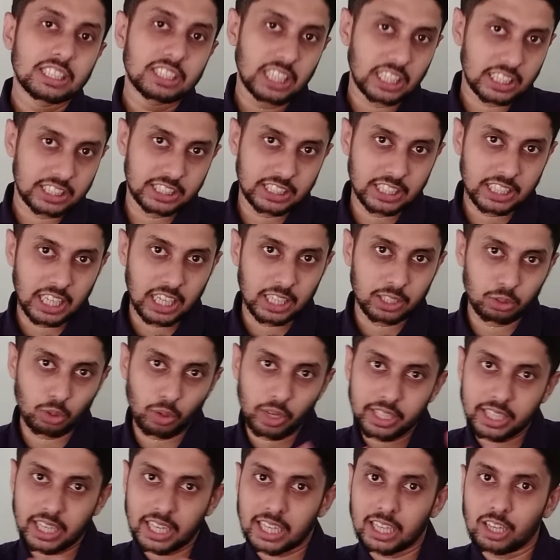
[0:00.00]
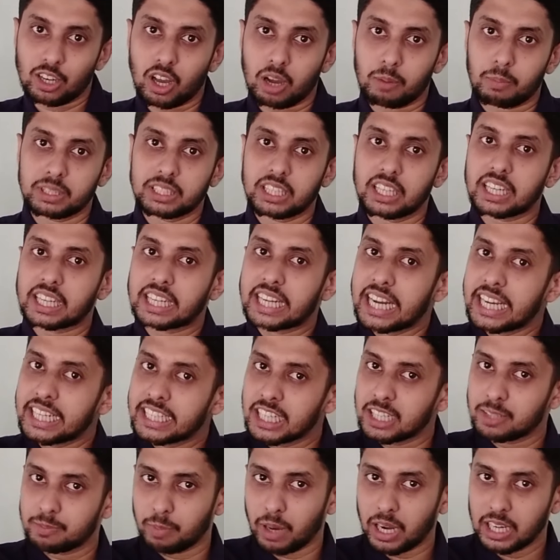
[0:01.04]
চাচ্ছি না তো এটা গেল আমাদের
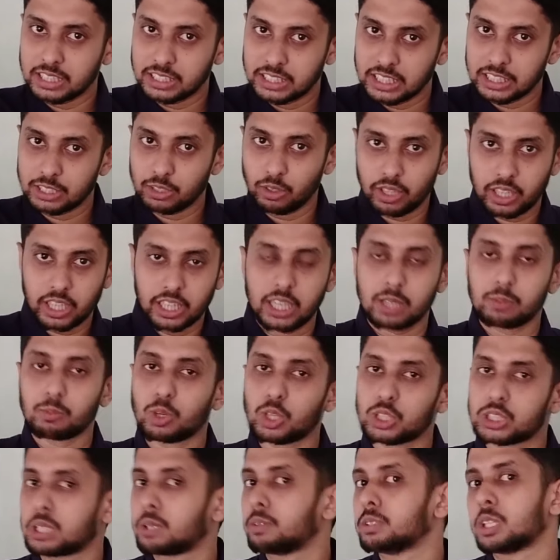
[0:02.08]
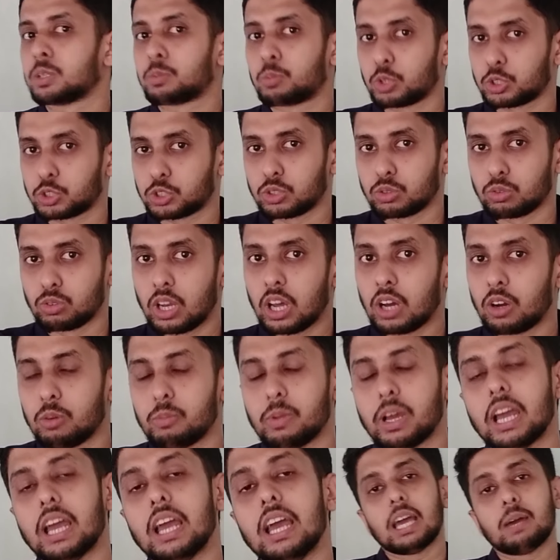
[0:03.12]
গ্রেডেড পার্ট যেটা ওইখানেই মূলত আমাদের প্রশ্নগুলো
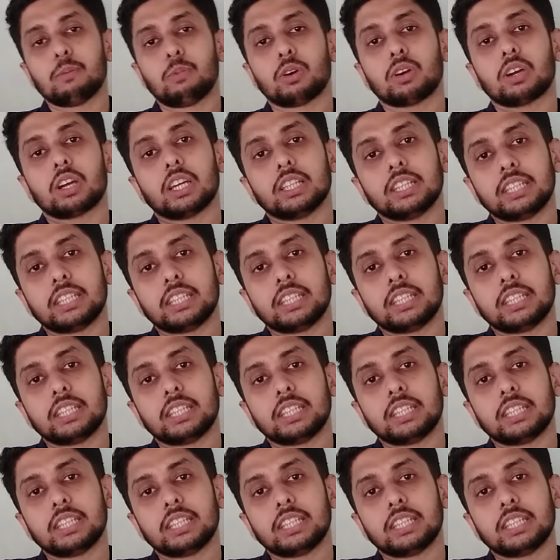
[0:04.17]
হবে এবং